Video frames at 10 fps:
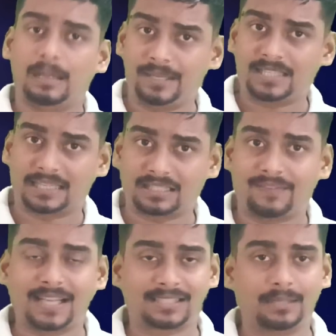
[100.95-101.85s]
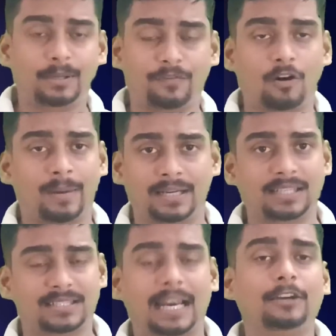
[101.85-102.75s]
अभी छात्रावास के भी फॉर्म
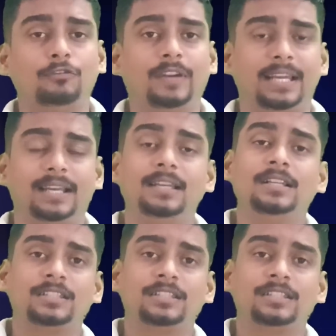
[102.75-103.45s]
आना स्टार्ट हुए हैं